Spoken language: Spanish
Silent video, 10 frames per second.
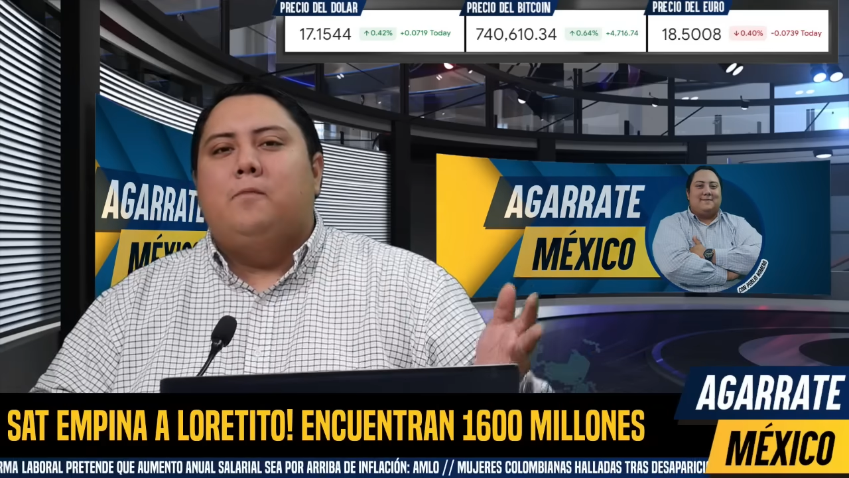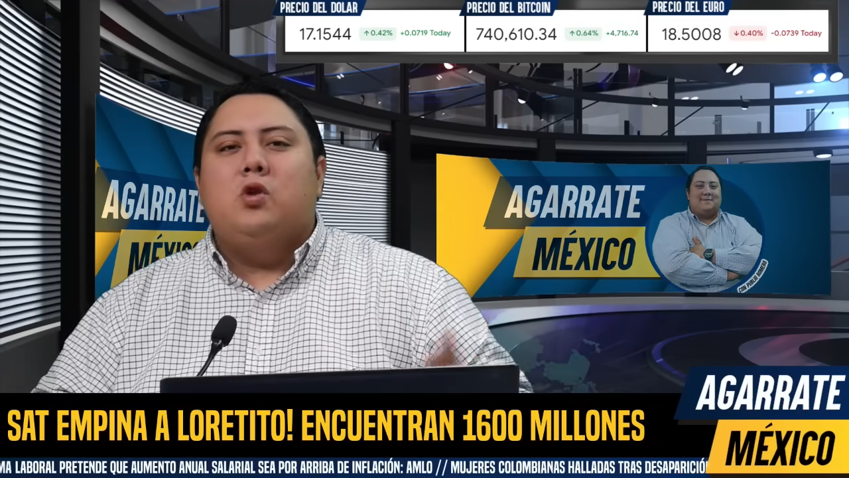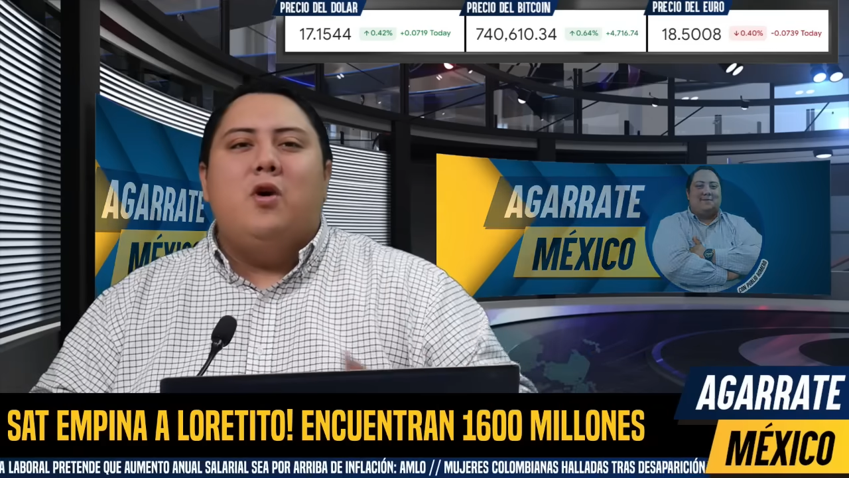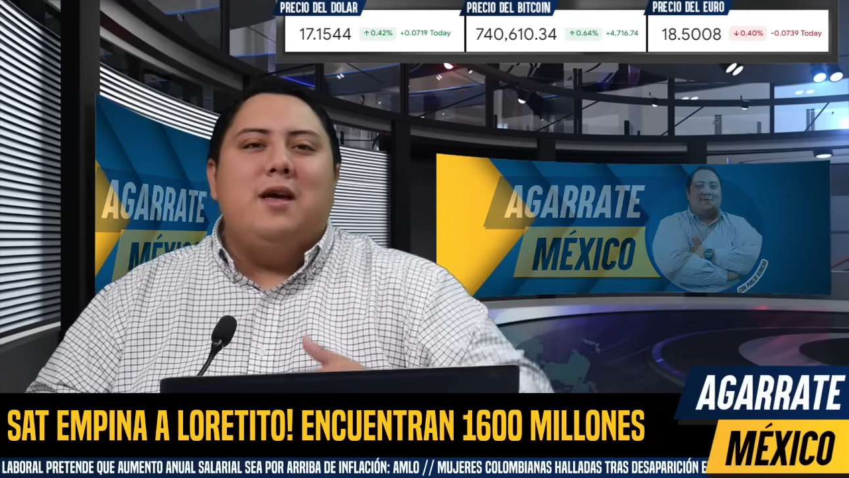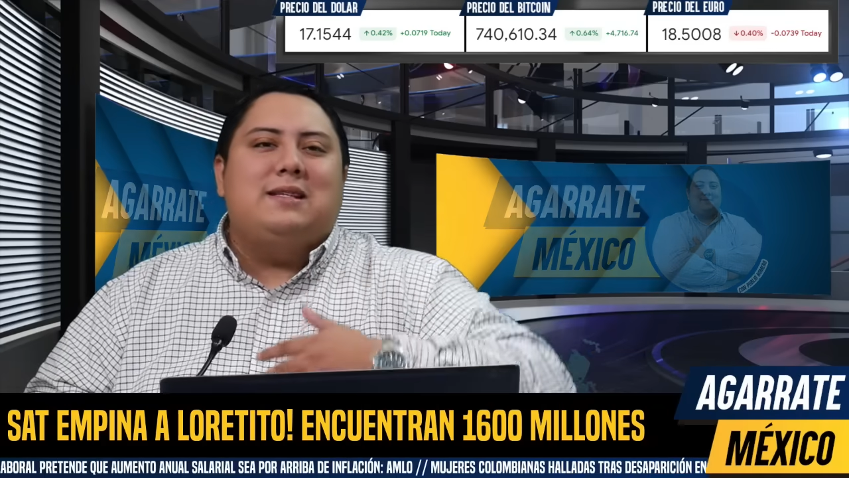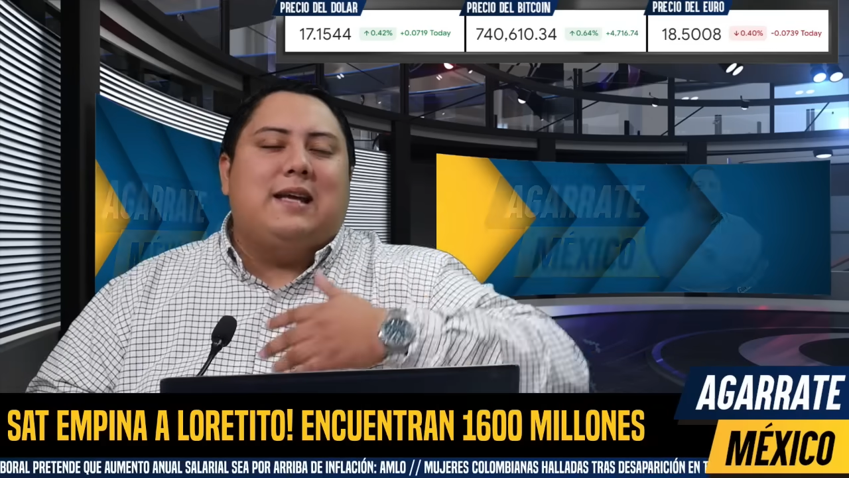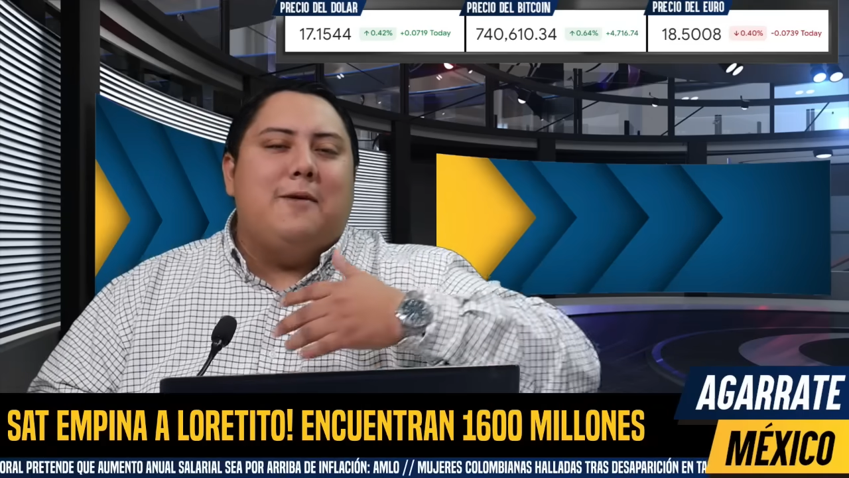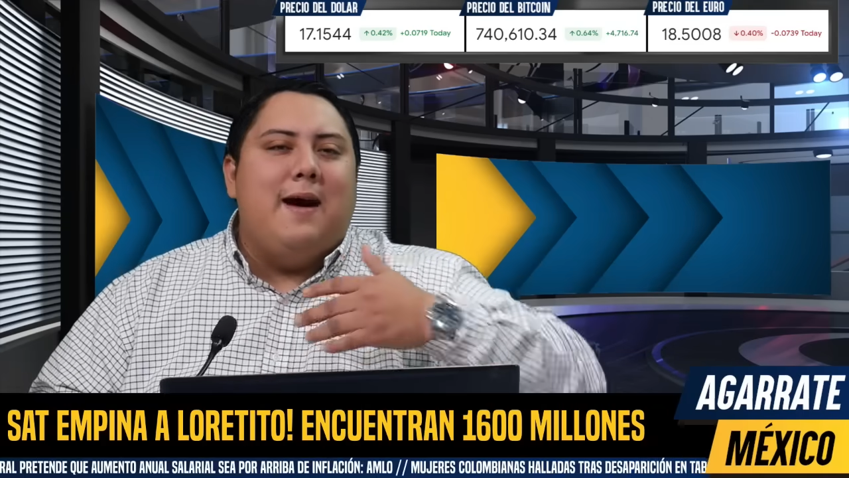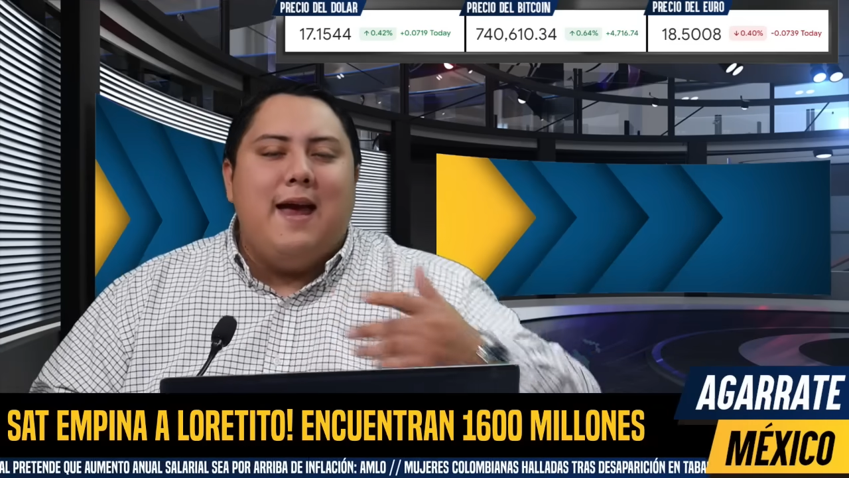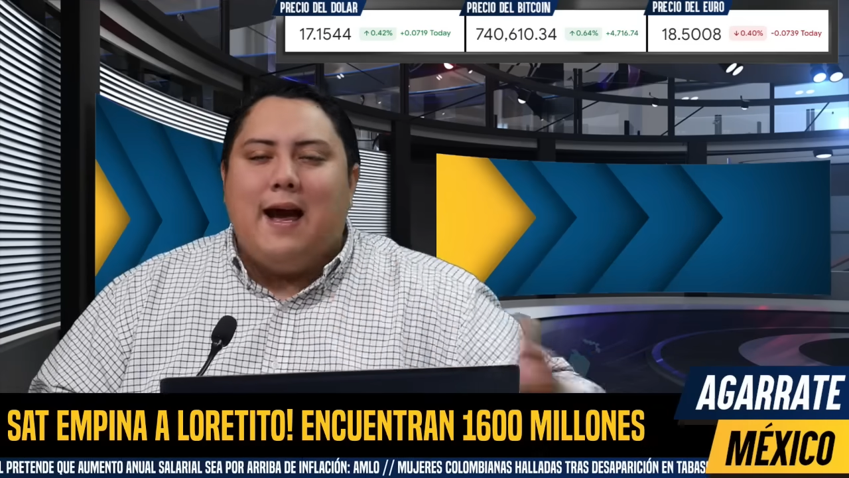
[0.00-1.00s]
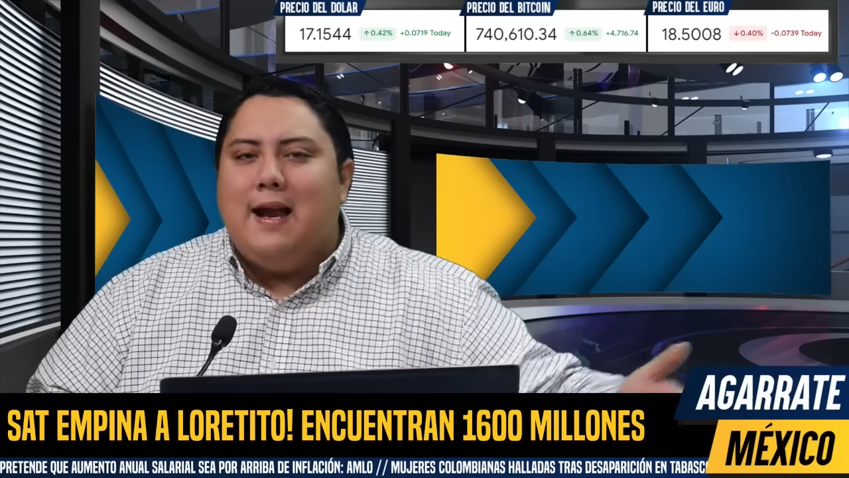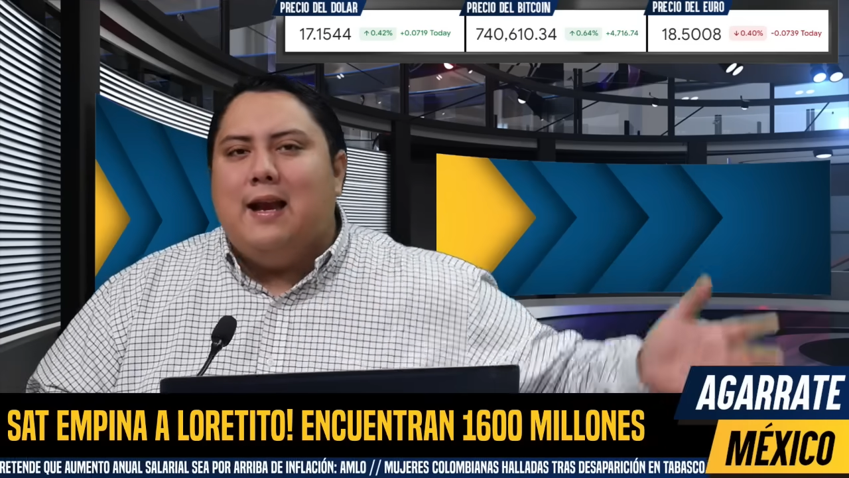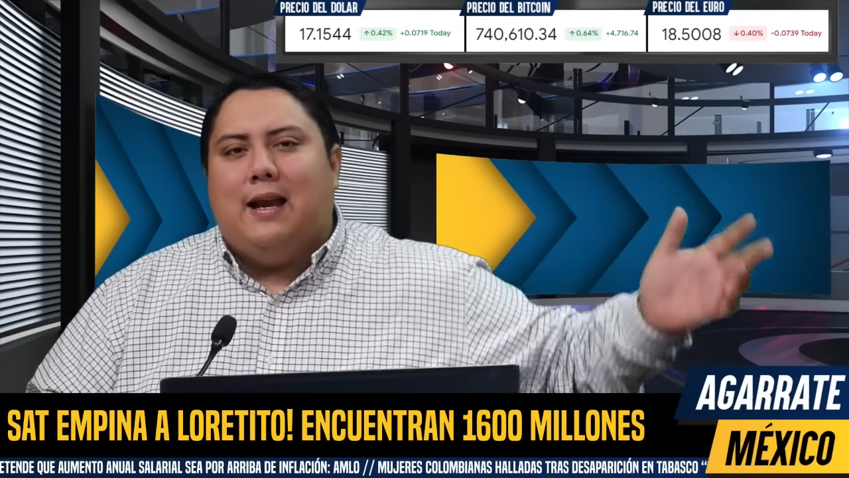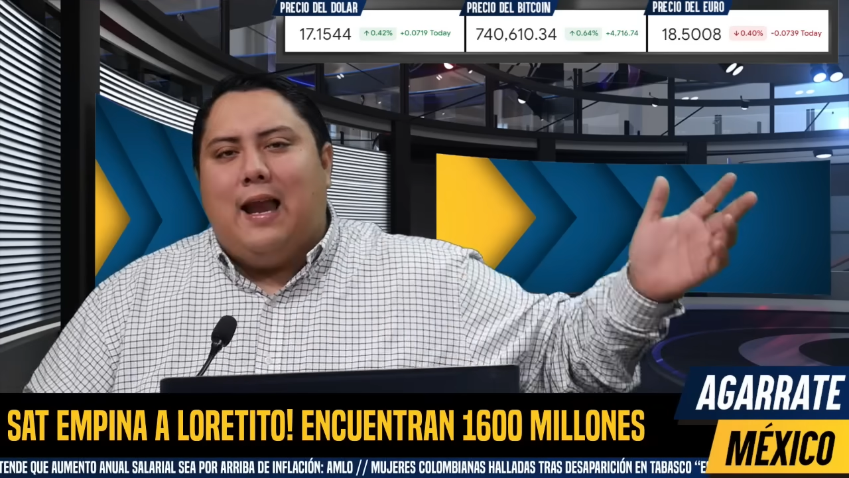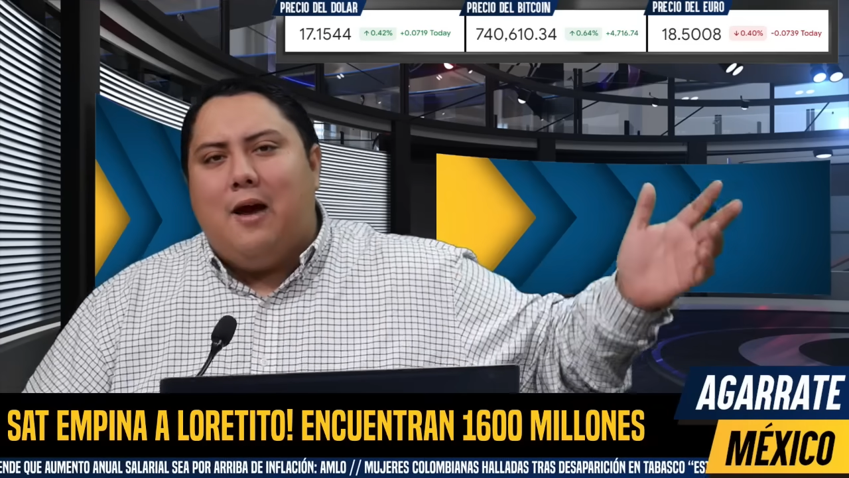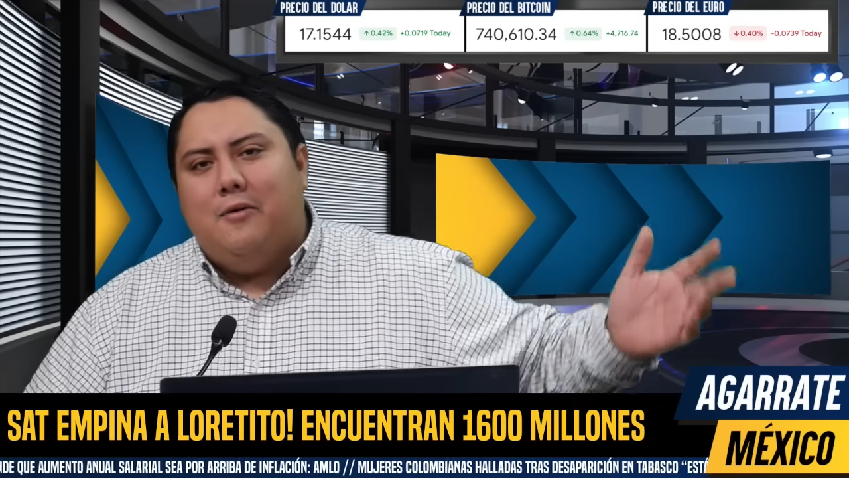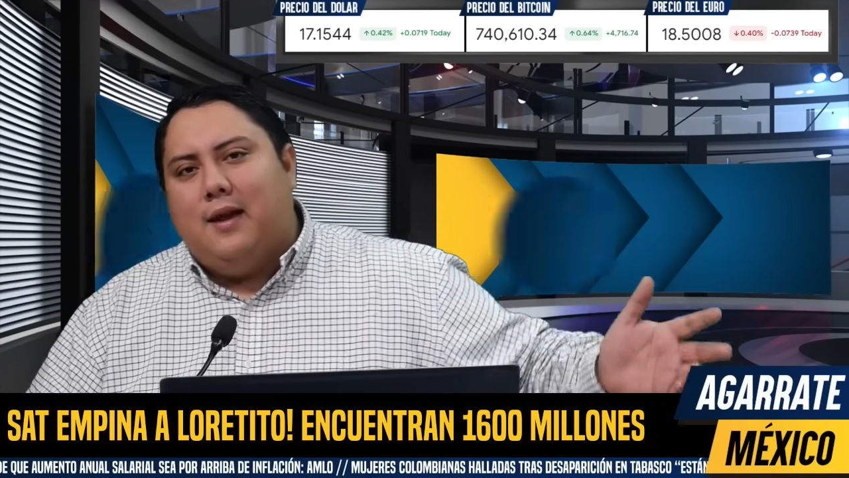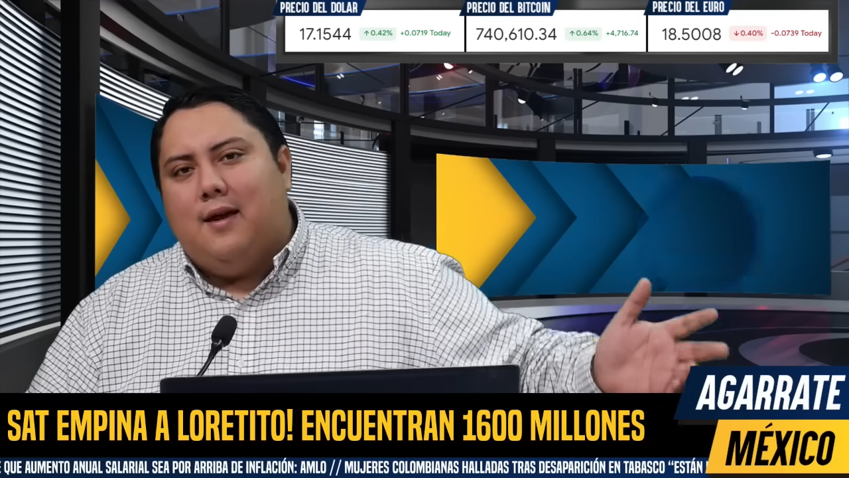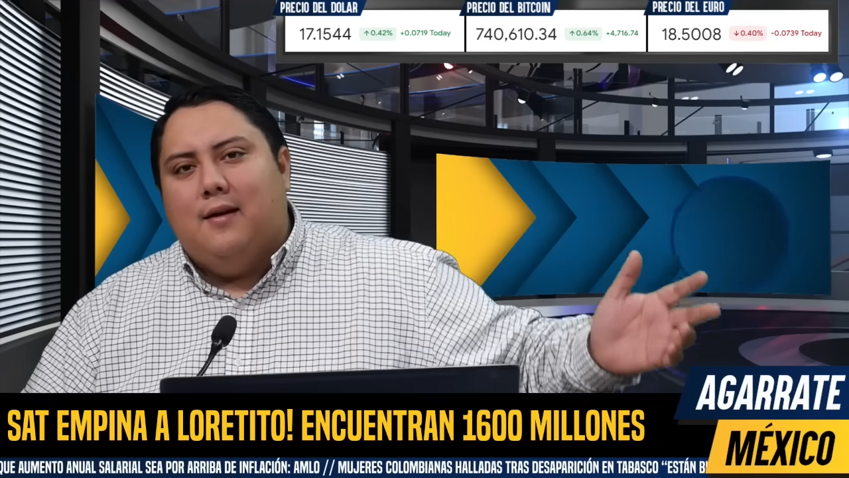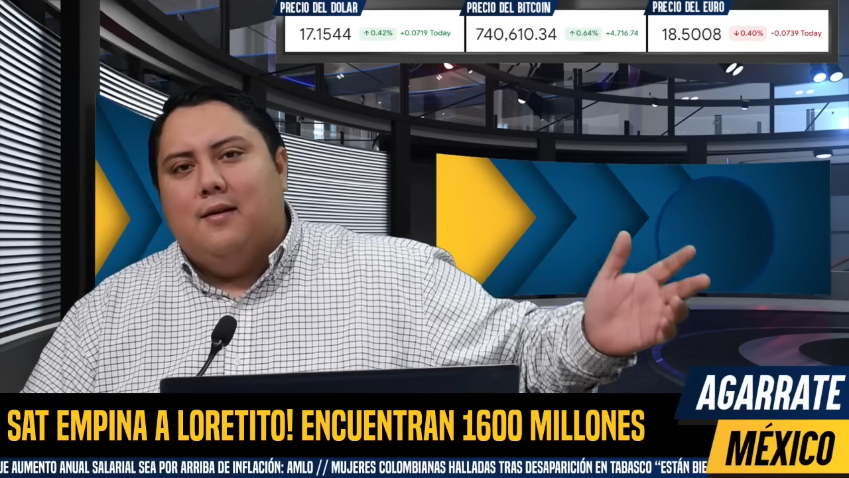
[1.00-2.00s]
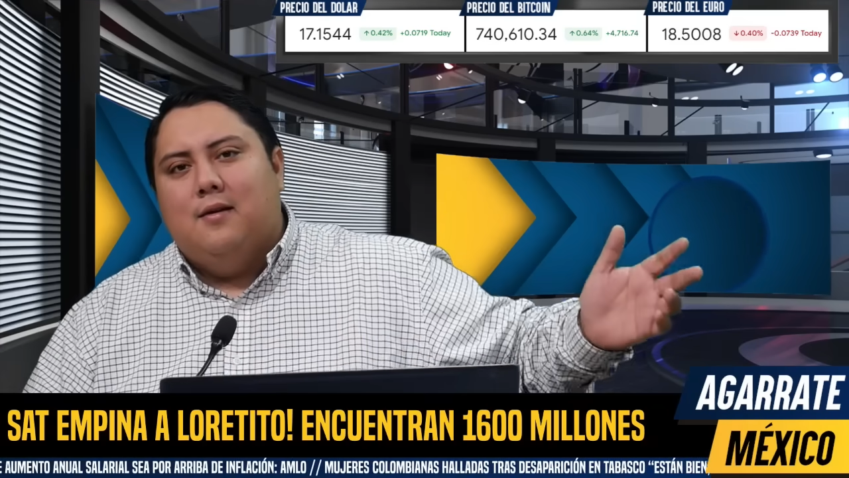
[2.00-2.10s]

no es que vaya a ganar Claudia,